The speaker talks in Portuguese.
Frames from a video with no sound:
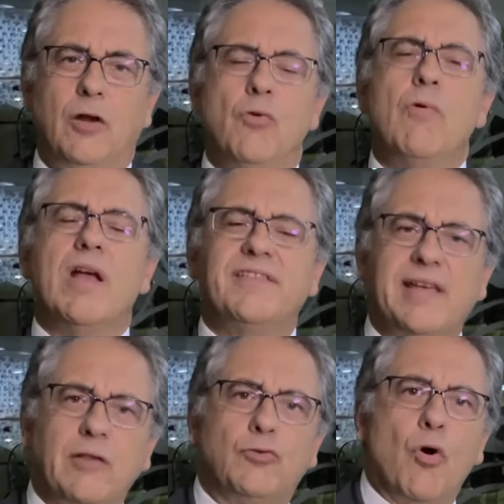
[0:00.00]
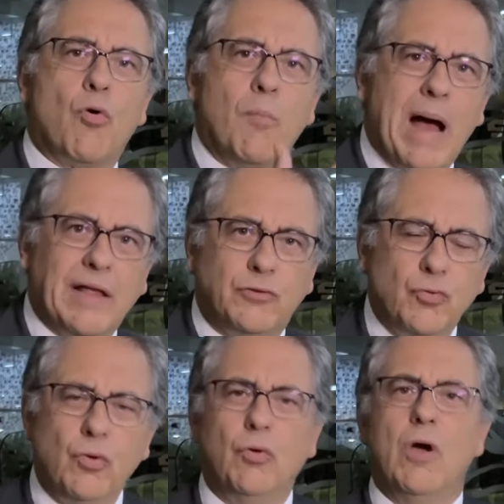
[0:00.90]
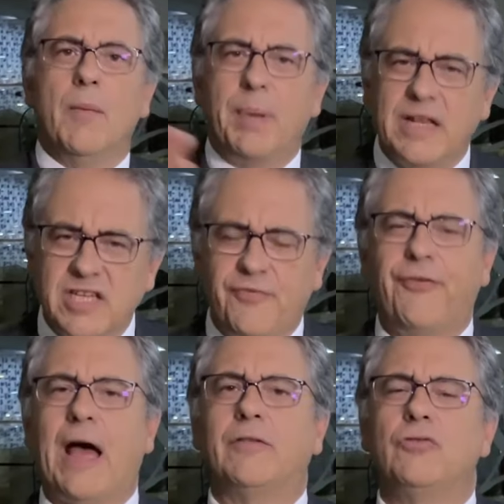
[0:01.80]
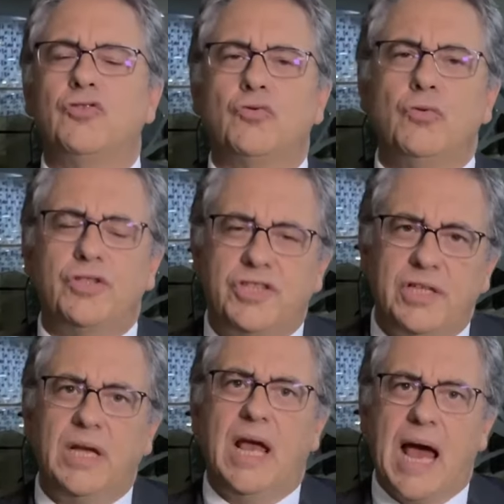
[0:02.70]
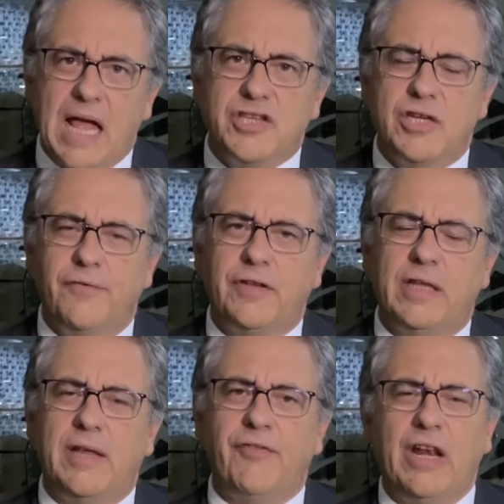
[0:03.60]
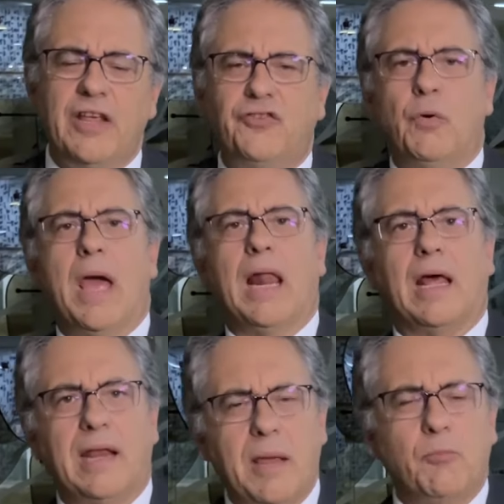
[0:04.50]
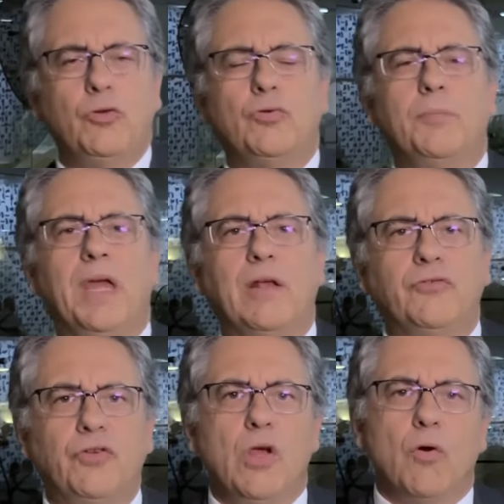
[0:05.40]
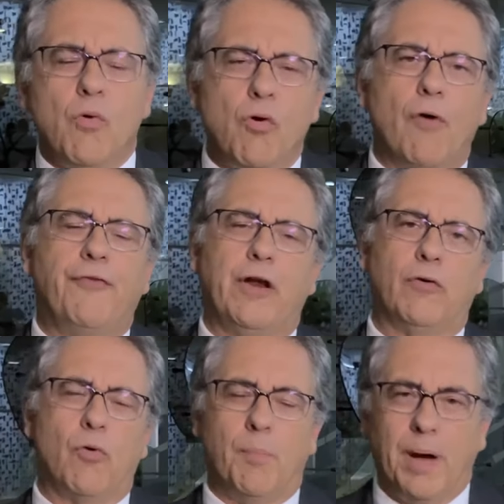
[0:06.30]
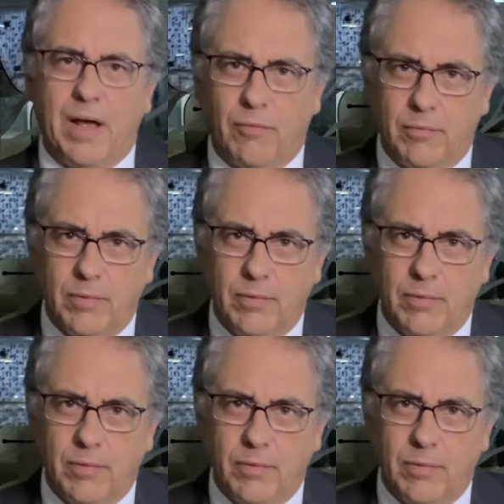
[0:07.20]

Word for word: Nunca sentou com Maduro para de fato discutir a dívida da Venezuela, nem muito menos com o governo cubano.